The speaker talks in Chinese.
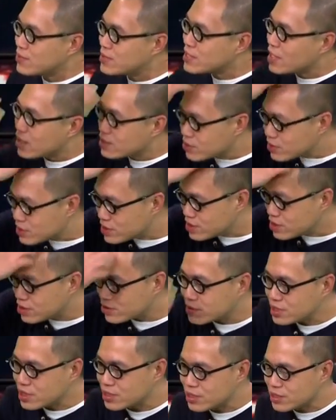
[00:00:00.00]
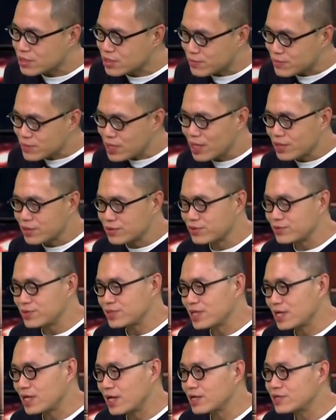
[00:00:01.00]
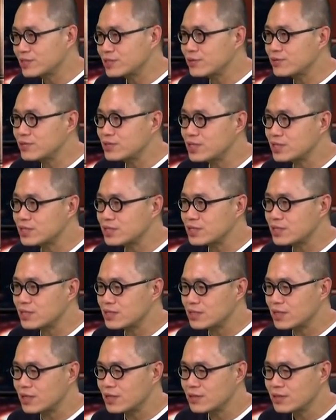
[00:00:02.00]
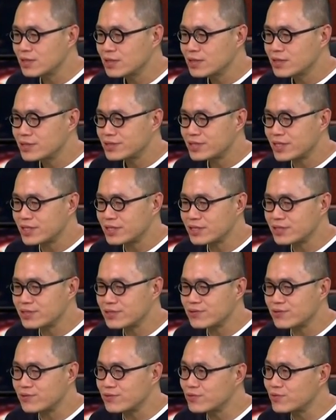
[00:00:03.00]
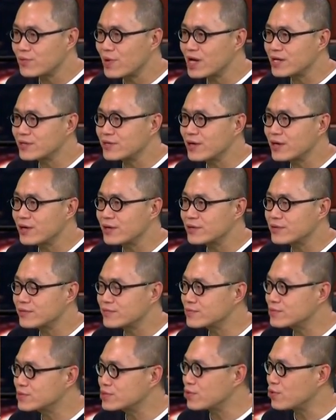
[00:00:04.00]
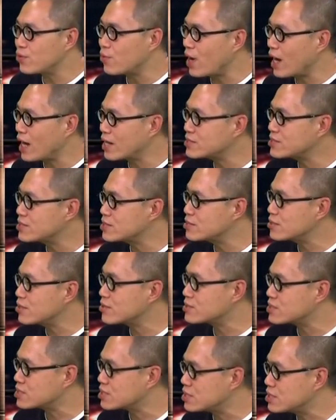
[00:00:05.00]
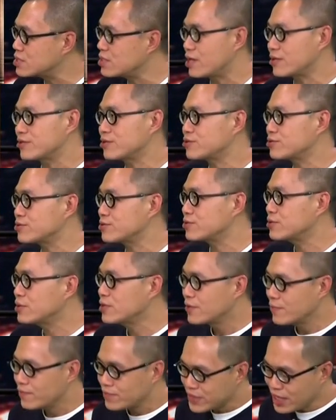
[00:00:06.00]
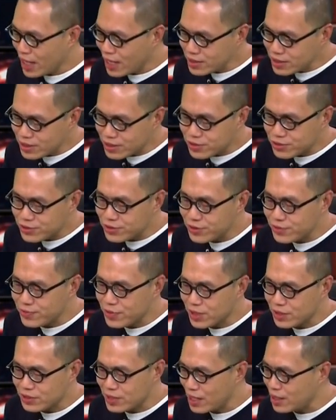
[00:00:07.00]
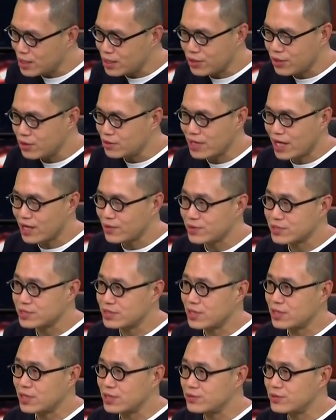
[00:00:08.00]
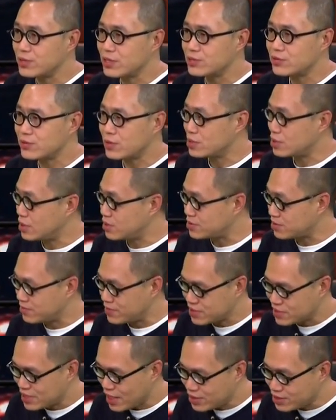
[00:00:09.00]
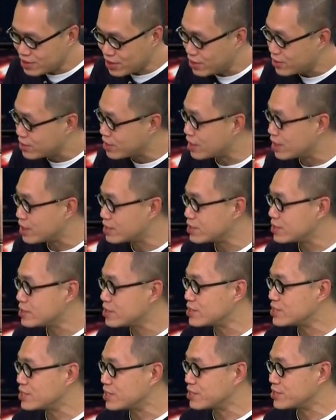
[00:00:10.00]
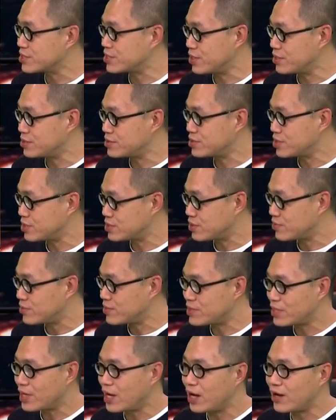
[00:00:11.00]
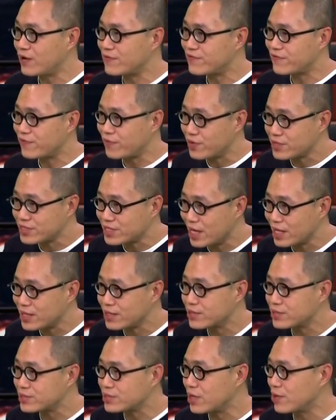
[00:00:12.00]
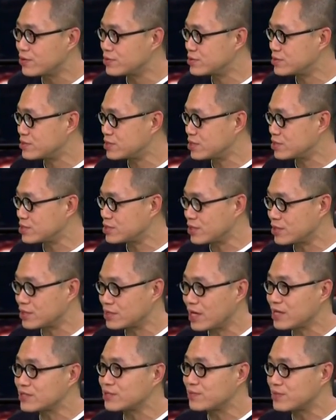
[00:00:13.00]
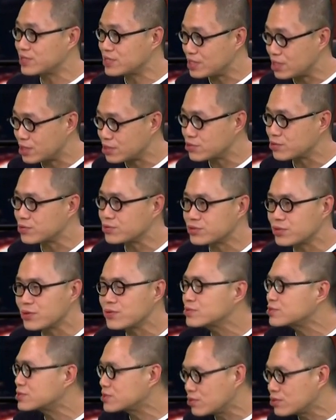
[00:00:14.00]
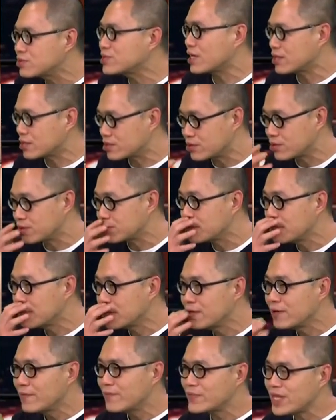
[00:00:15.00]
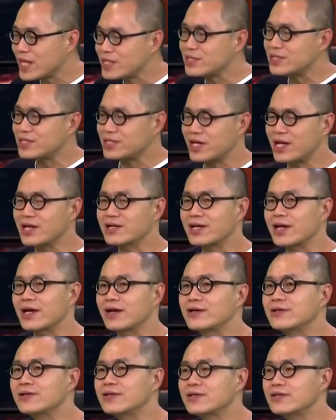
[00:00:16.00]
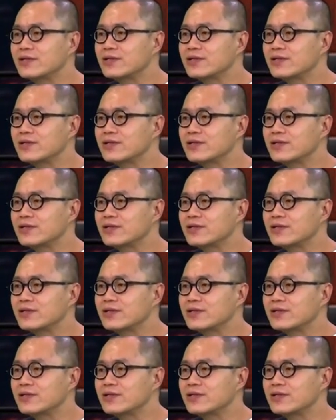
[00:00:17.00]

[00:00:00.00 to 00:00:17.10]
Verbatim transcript: 思。怎么讲呢？因为《西游记》是什么样的书？你想看，《西游记》是一个简直是古怪到就滑稽到极点的书。它这个书，当然后来我知道很多人说的什么三教合一的精神是怎么样，佛家的教精神该怎么解读，都讲得通。但是你想想看，